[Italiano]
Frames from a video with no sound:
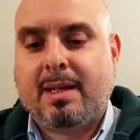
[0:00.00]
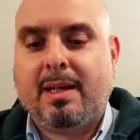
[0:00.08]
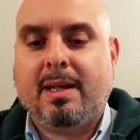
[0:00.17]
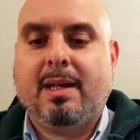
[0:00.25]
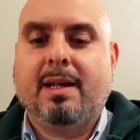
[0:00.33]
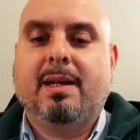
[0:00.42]

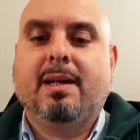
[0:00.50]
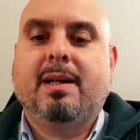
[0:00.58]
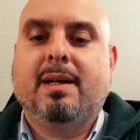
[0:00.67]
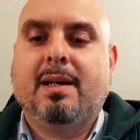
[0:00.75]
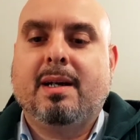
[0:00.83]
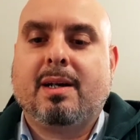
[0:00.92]
e
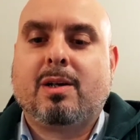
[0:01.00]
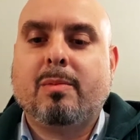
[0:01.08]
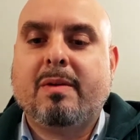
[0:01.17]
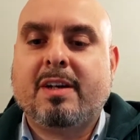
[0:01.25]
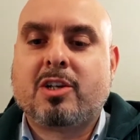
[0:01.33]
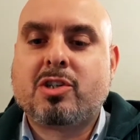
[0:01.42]
eh,
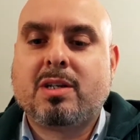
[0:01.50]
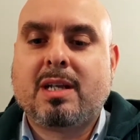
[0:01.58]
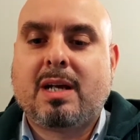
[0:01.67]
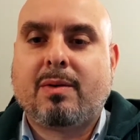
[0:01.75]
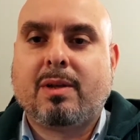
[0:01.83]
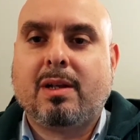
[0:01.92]
come vi
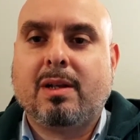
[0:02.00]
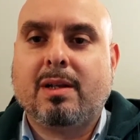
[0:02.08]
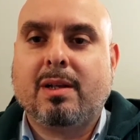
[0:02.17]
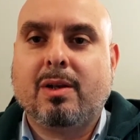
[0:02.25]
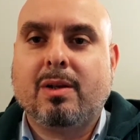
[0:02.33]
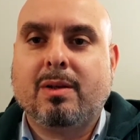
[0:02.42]
accennavo nel,
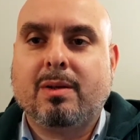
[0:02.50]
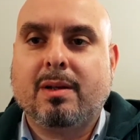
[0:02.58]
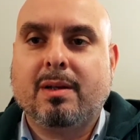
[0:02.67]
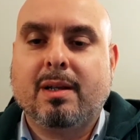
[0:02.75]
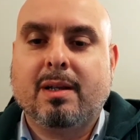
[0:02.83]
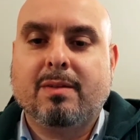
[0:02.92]

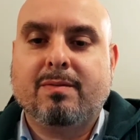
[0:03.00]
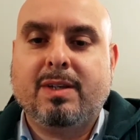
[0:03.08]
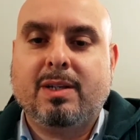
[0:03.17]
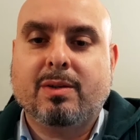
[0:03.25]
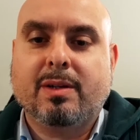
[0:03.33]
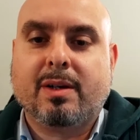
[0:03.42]
nel, nel
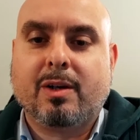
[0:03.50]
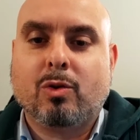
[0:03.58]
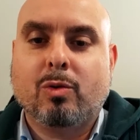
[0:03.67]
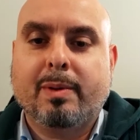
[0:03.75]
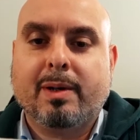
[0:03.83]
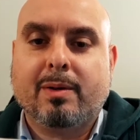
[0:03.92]
video del
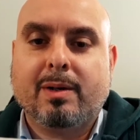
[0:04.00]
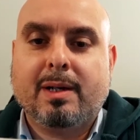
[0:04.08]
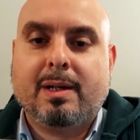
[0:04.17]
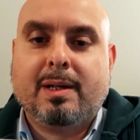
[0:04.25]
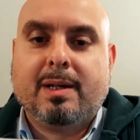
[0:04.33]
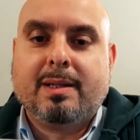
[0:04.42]
recupero
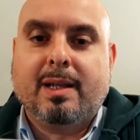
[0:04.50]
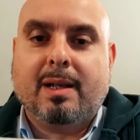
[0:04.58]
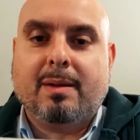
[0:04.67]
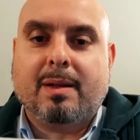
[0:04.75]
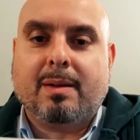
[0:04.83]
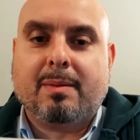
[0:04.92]

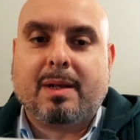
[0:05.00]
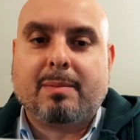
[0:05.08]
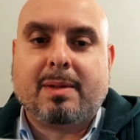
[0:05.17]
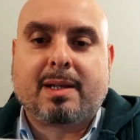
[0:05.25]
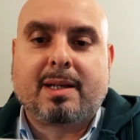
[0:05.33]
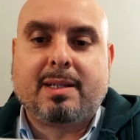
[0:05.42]
del
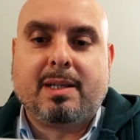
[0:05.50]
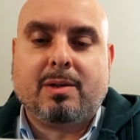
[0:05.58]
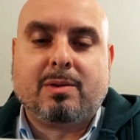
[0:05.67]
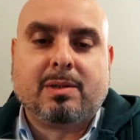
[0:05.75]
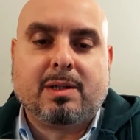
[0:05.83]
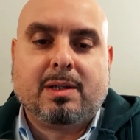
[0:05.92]

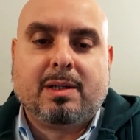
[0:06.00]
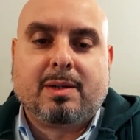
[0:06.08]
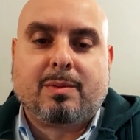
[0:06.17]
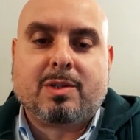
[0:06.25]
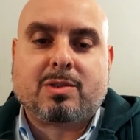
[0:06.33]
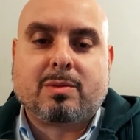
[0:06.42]
mercatino
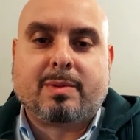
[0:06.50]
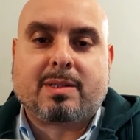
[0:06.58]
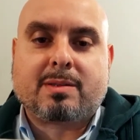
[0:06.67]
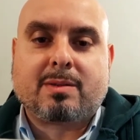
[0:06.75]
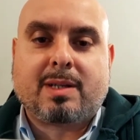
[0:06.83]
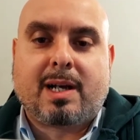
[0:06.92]
questo
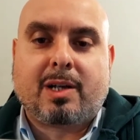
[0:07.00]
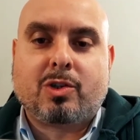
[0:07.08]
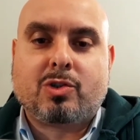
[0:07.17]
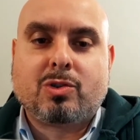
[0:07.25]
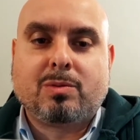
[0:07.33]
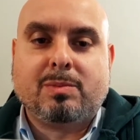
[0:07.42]

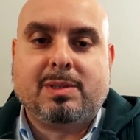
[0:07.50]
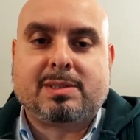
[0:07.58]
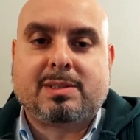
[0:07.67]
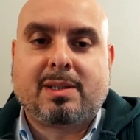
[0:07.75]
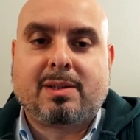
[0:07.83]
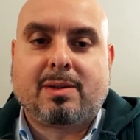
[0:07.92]
personaggio,
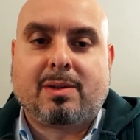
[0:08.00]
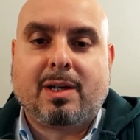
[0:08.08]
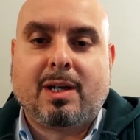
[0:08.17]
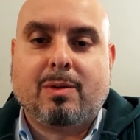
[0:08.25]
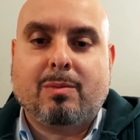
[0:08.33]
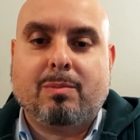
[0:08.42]
Mister No,
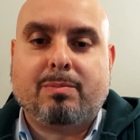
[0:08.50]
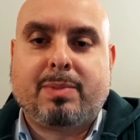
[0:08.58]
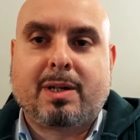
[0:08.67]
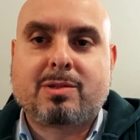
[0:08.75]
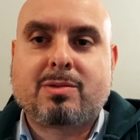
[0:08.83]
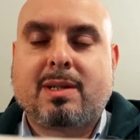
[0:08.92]
è un
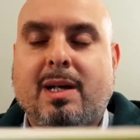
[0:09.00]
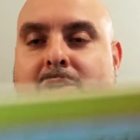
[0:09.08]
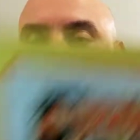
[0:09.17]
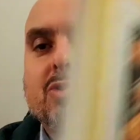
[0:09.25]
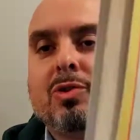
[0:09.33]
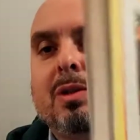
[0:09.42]

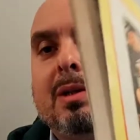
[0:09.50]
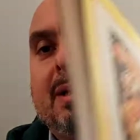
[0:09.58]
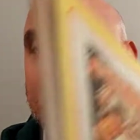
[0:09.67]
personaggio